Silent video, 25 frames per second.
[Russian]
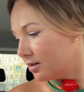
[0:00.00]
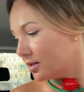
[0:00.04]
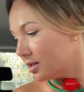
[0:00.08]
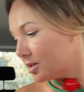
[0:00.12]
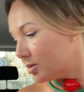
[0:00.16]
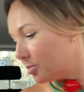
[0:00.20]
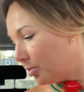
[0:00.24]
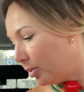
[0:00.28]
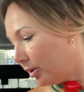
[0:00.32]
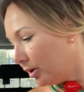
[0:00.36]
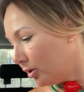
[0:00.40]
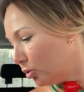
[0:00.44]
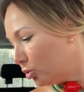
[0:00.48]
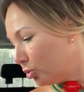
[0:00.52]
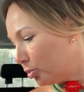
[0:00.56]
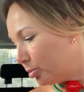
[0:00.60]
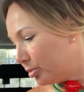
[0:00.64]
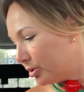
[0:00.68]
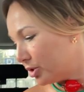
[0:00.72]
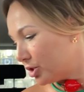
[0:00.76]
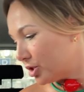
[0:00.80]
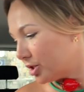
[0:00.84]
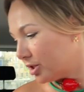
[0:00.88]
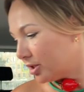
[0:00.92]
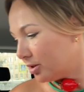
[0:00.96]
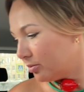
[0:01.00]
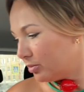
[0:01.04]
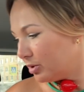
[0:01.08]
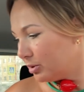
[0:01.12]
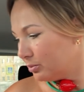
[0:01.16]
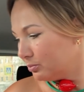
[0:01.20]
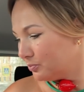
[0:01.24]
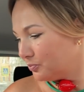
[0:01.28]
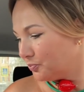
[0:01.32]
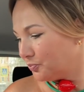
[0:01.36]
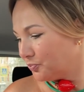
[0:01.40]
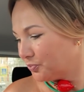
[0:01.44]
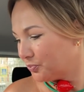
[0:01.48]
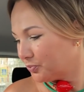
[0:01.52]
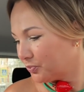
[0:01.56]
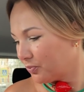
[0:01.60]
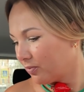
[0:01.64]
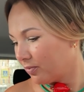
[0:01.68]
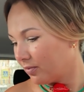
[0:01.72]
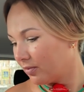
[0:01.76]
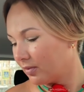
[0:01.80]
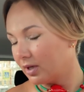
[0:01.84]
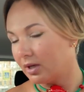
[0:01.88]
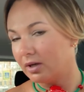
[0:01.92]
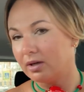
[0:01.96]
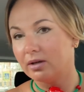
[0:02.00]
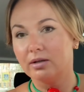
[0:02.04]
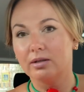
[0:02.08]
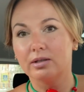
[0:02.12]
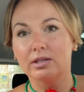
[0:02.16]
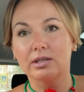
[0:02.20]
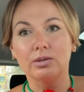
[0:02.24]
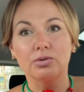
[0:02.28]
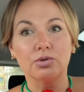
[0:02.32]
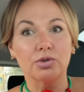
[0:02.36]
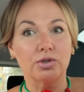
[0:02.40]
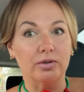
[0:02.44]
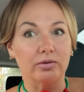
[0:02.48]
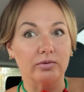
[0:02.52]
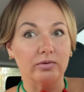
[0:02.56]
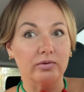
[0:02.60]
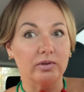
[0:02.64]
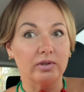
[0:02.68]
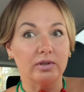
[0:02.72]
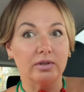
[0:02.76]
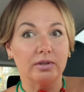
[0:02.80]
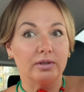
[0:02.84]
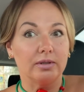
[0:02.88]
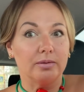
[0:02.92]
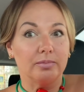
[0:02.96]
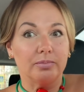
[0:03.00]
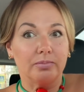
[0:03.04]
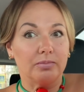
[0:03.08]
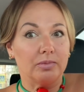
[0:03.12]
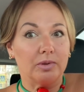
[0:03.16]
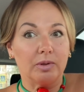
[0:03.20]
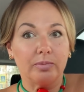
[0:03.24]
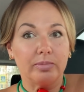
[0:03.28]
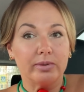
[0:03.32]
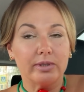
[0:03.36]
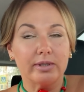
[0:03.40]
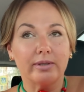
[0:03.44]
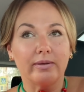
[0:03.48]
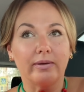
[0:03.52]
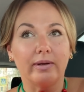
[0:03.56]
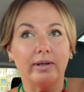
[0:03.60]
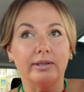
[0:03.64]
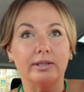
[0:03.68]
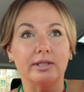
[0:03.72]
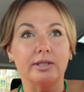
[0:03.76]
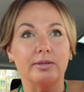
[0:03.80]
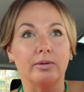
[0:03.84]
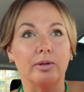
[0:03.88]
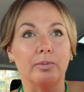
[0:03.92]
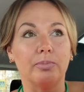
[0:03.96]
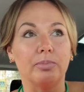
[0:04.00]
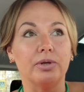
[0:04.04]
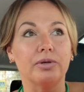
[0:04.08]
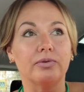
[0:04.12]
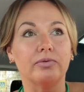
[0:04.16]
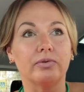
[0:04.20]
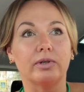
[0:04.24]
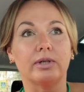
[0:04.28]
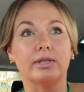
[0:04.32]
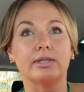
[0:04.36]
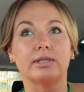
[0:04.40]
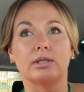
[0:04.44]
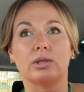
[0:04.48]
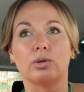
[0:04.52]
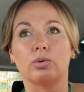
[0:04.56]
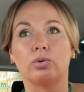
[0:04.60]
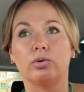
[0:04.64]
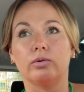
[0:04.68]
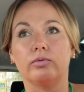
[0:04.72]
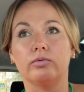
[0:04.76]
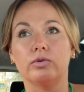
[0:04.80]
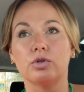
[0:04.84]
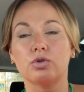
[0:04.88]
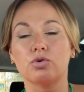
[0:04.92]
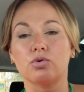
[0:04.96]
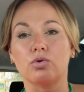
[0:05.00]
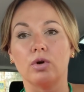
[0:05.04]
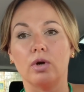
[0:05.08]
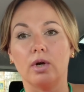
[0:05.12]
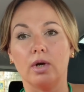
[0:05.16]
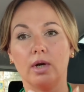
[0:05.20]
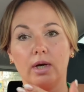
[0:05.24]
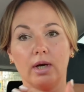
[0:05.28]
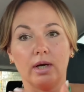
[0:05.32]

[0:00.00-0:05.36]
с покупочками. Слушайте, вы не представляете себя, первый раз такое вижу.